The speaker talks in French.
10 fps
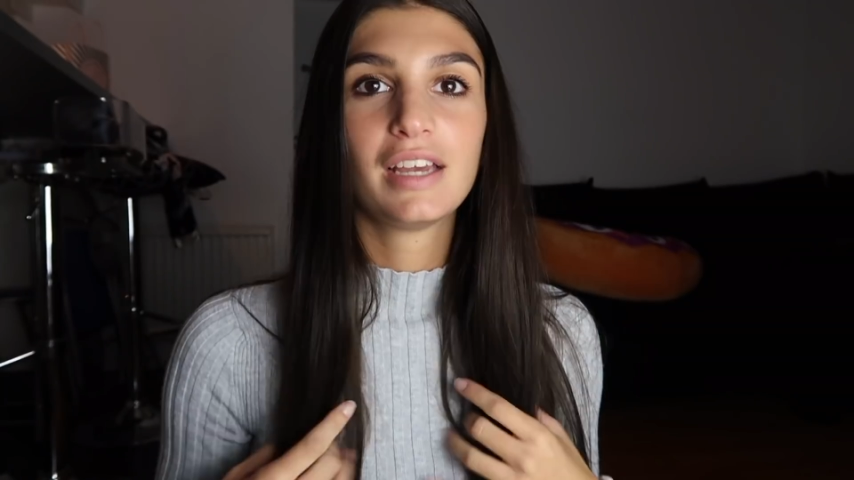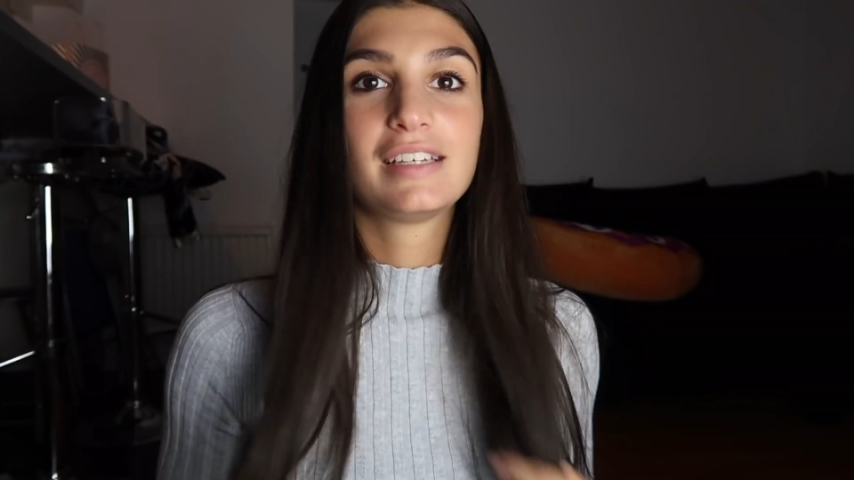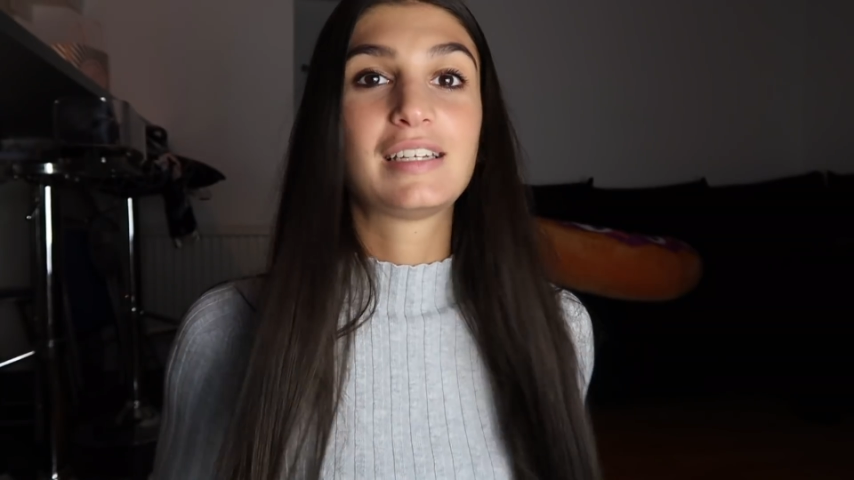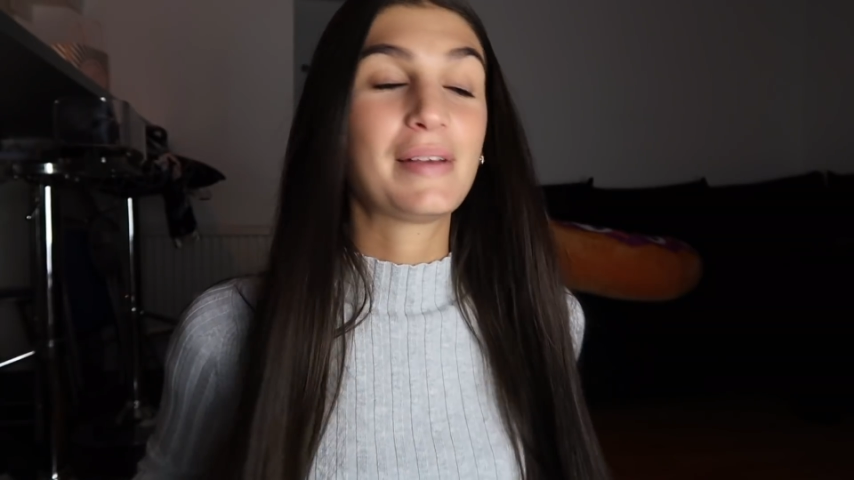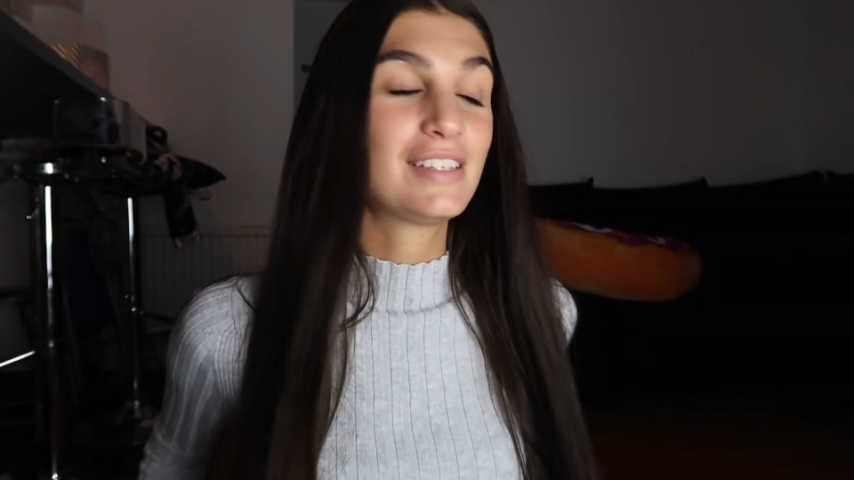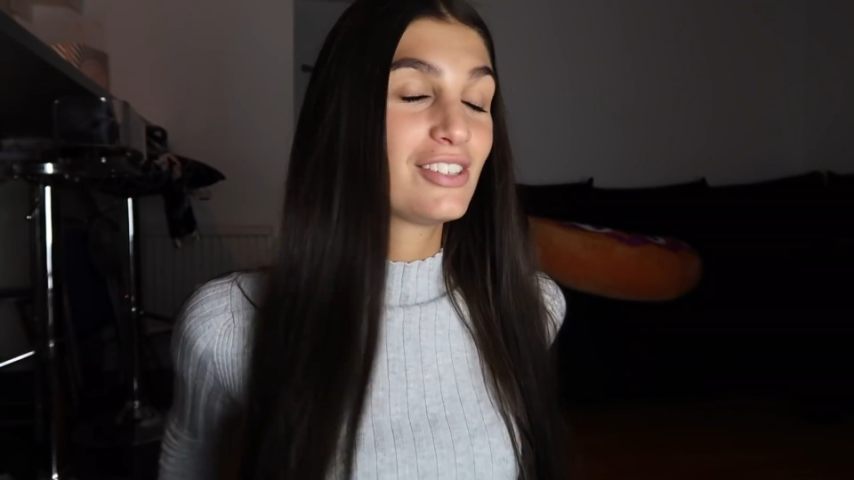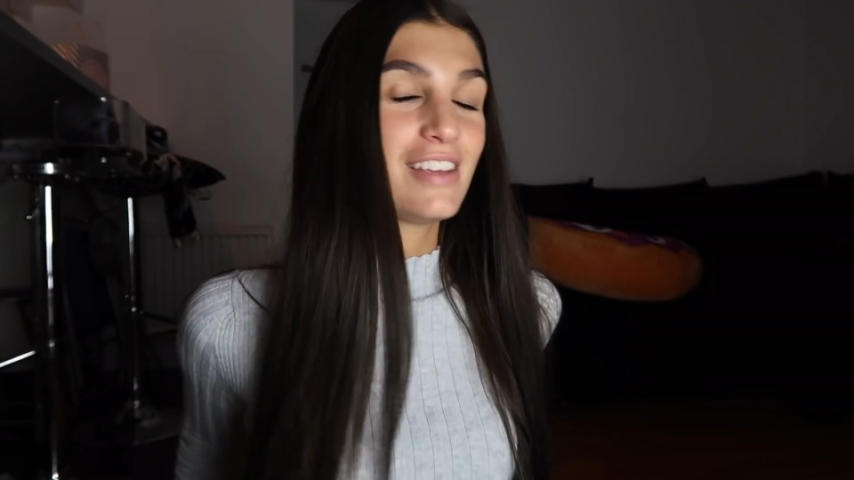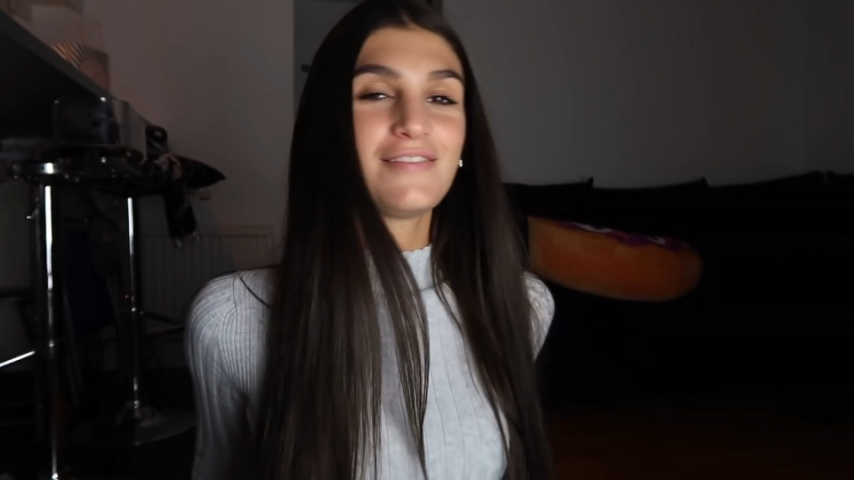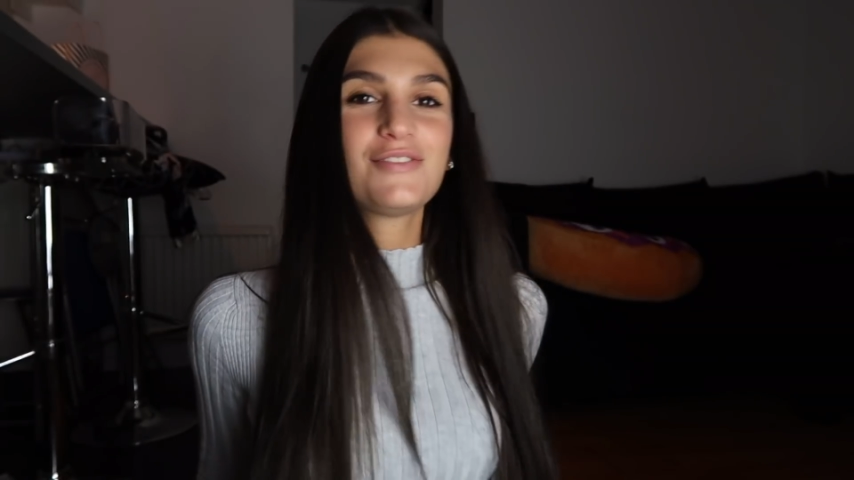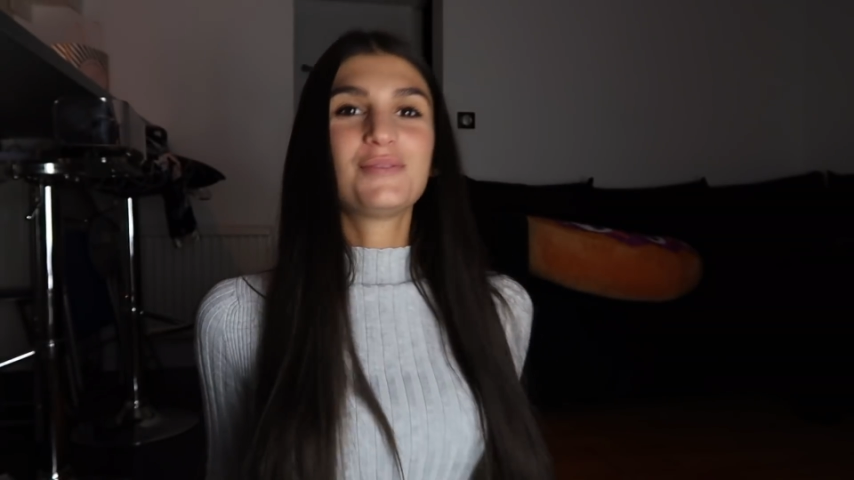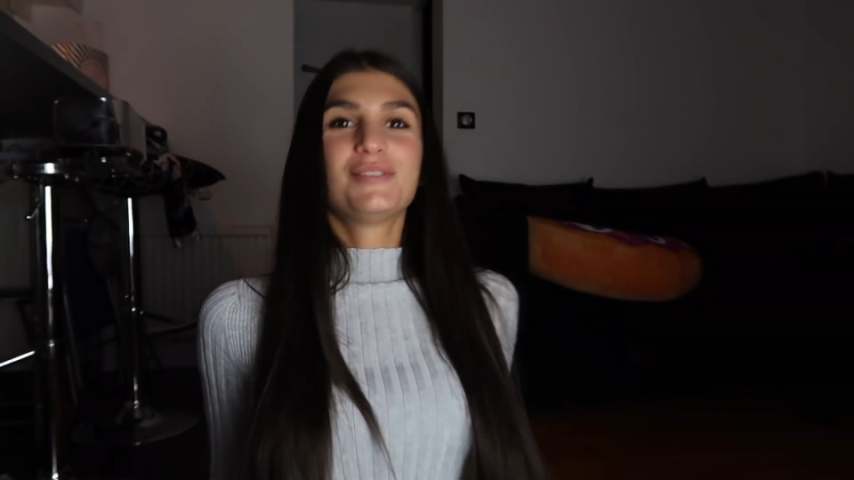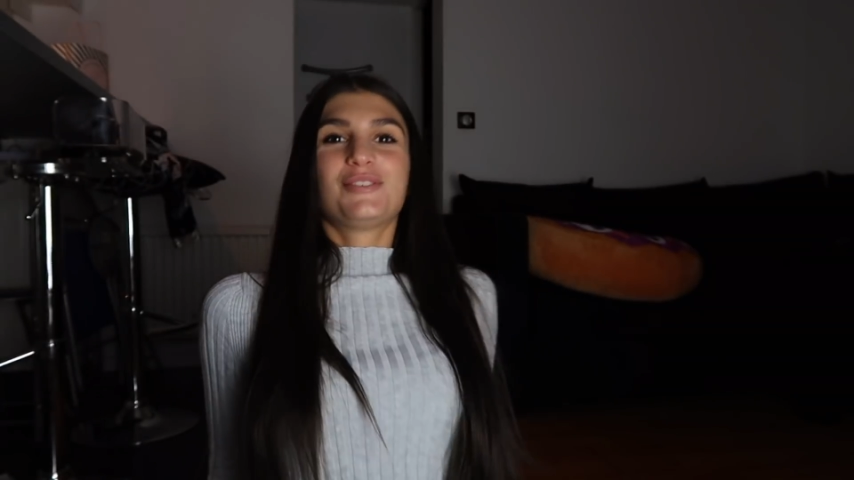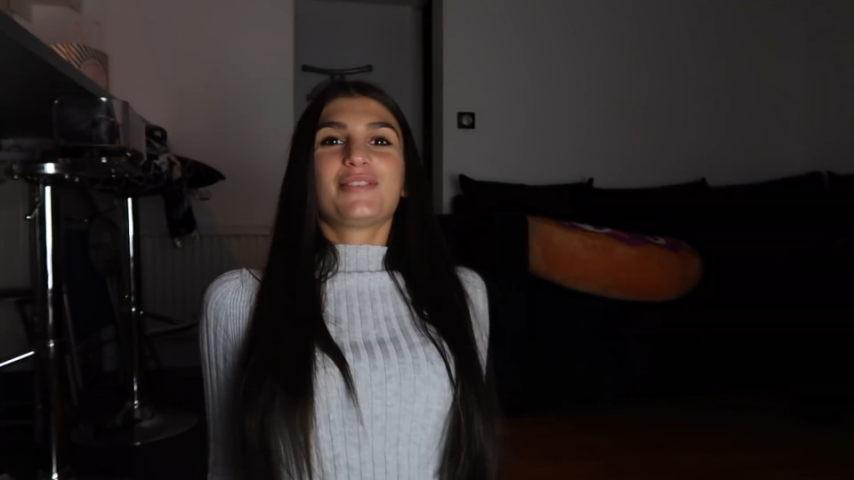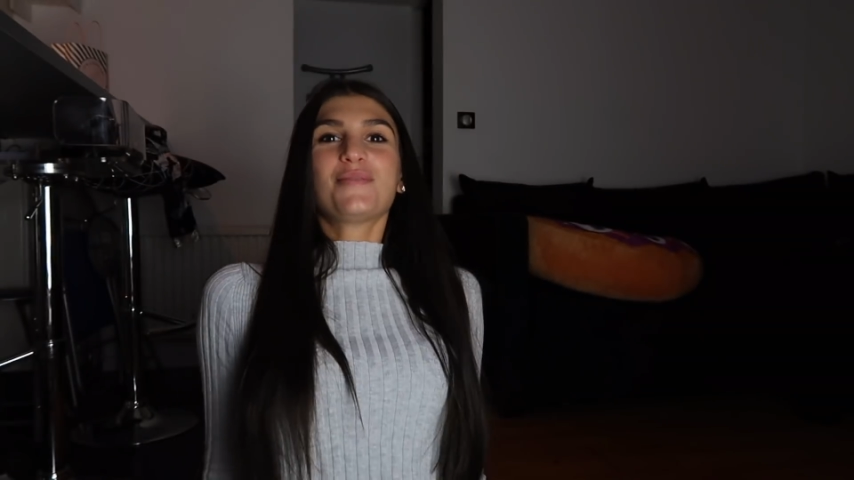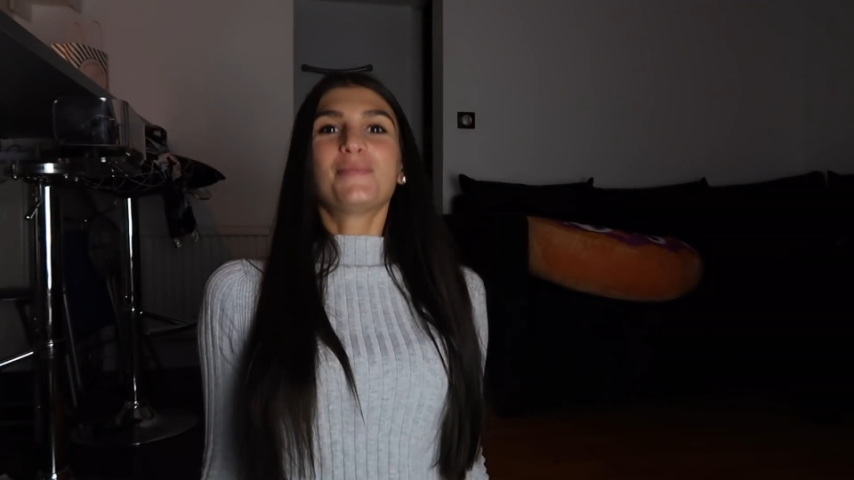Je sais pas si vous avez vu, je me
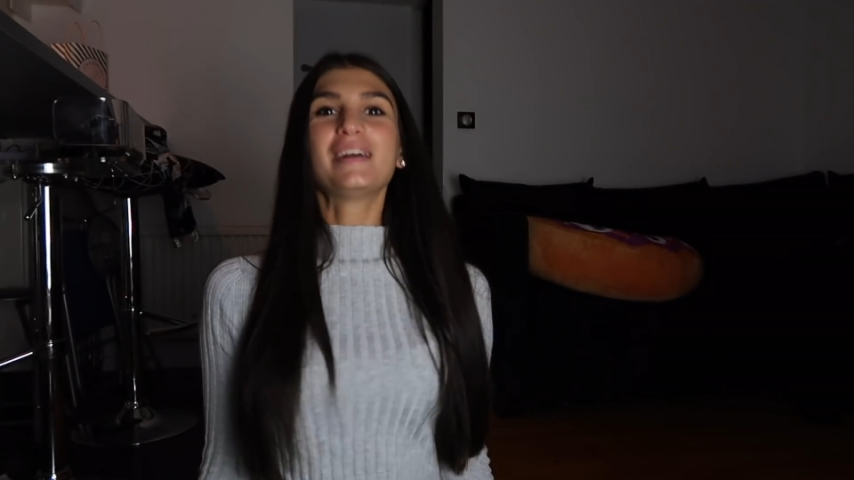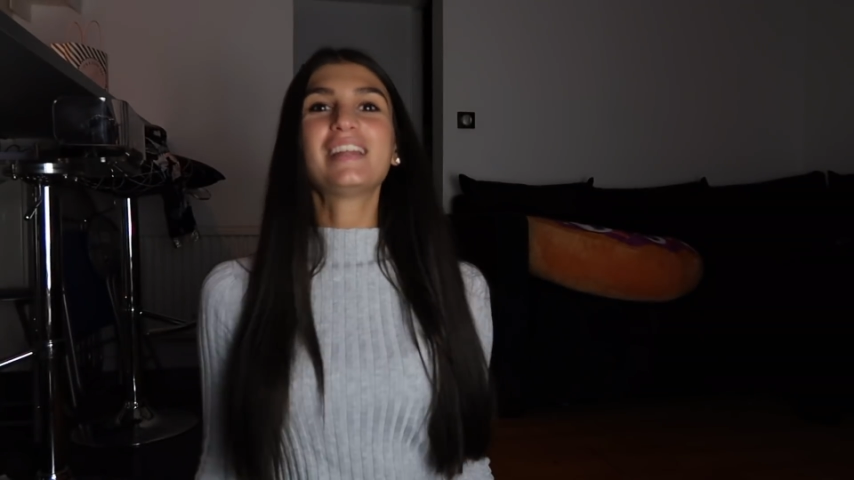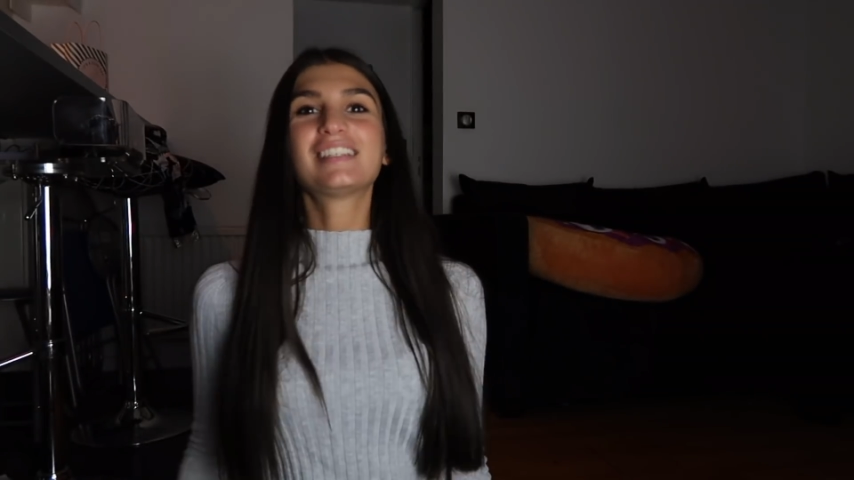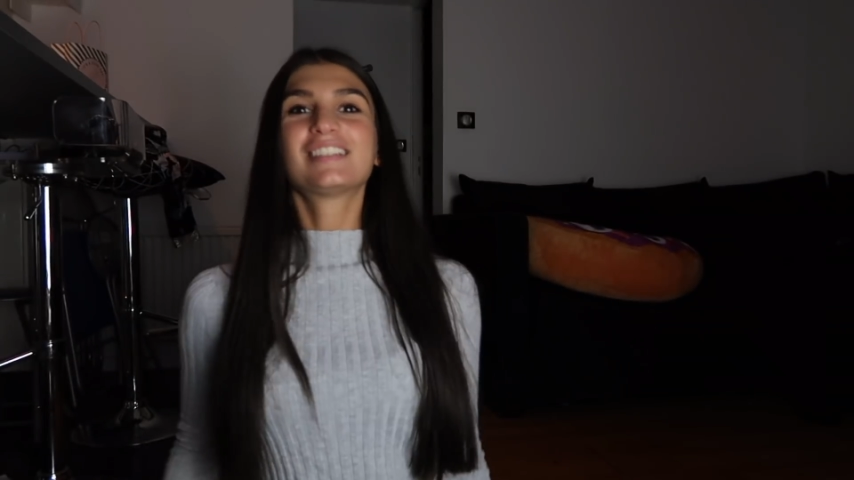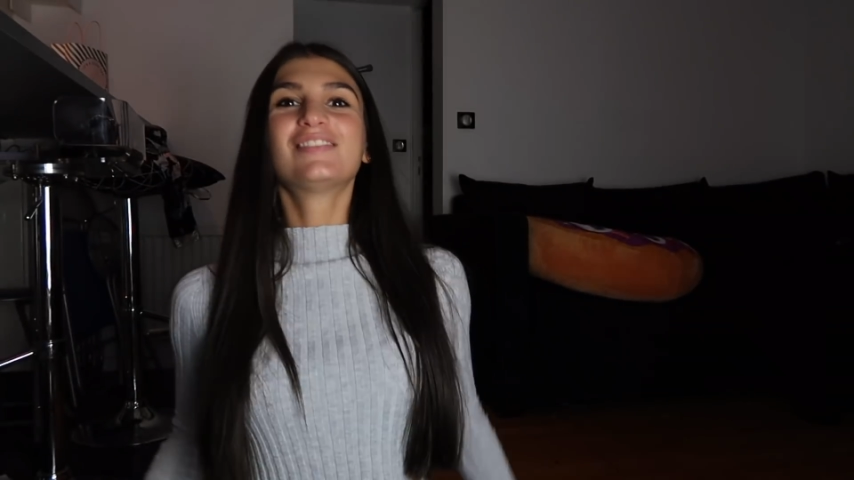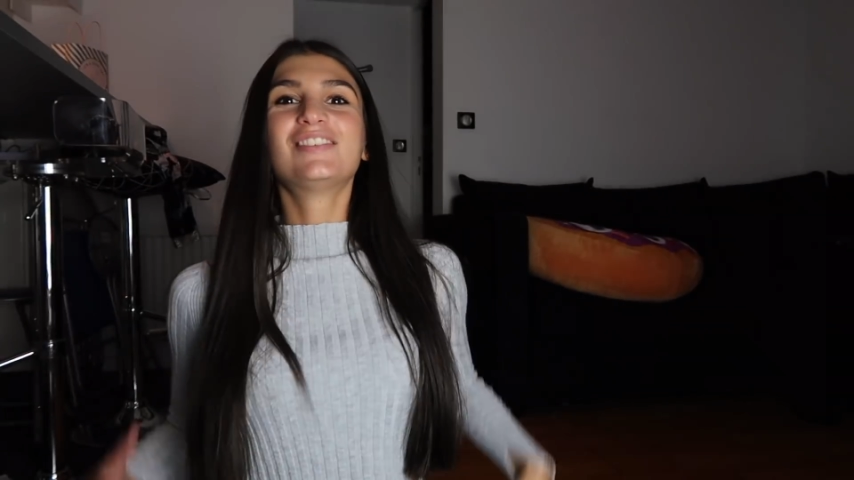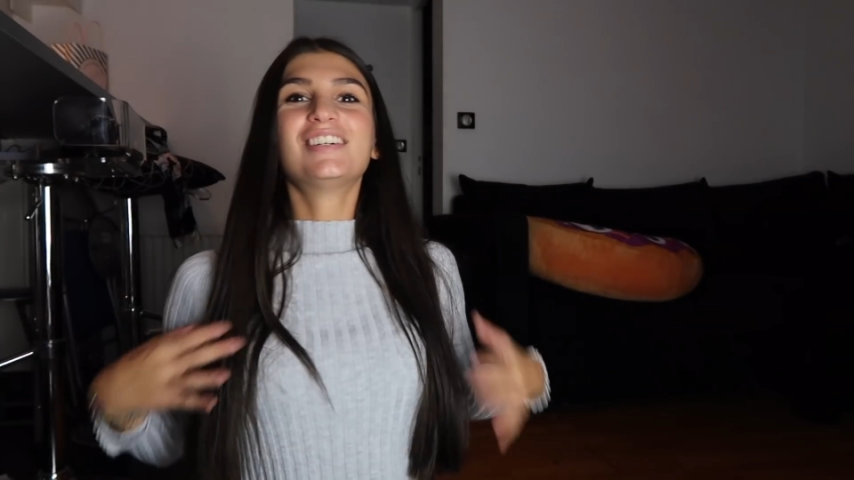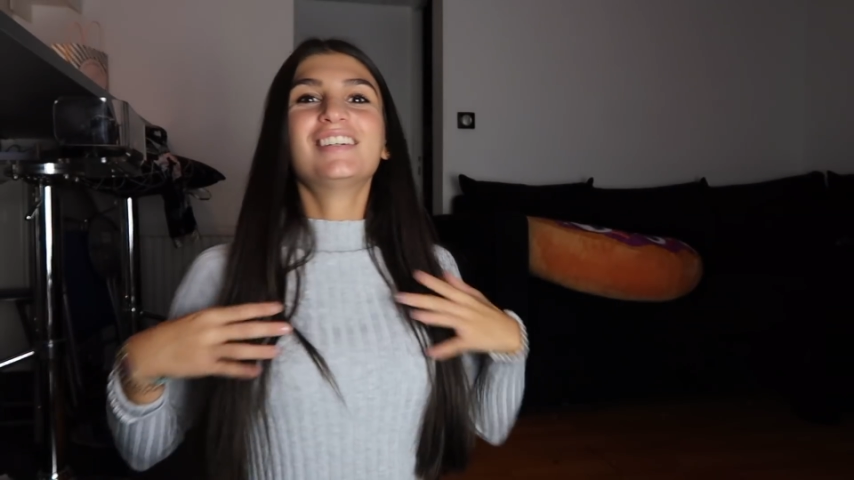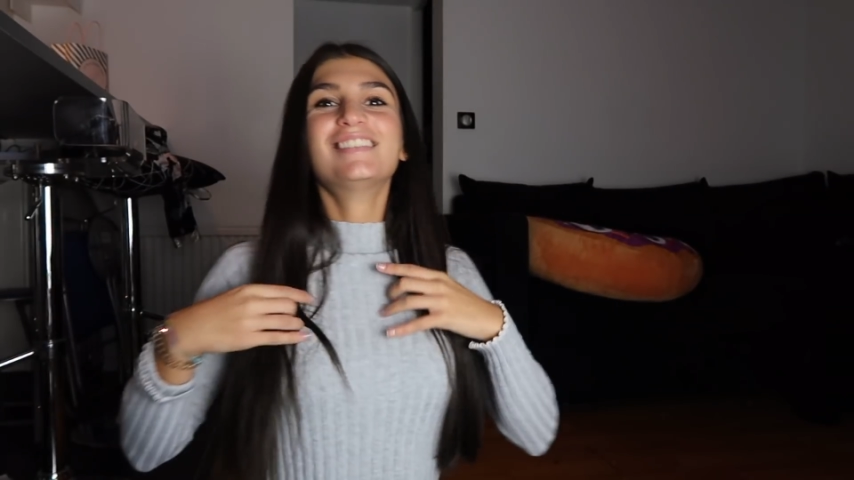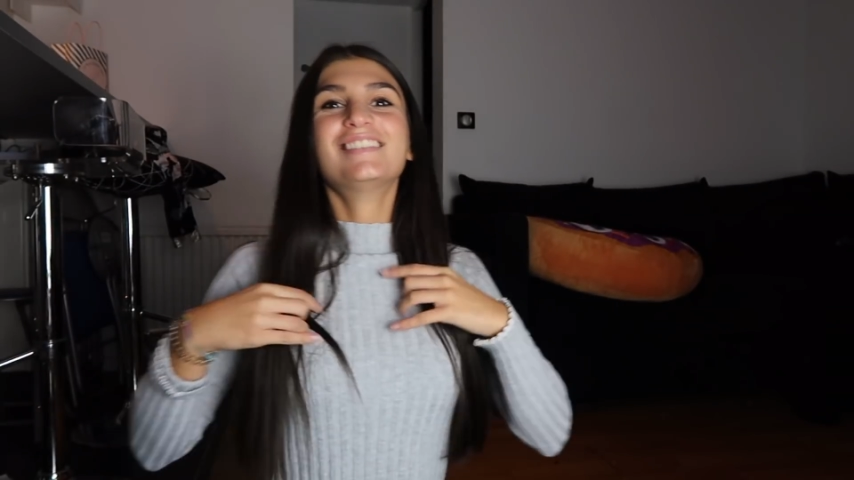suis coupé les cheveux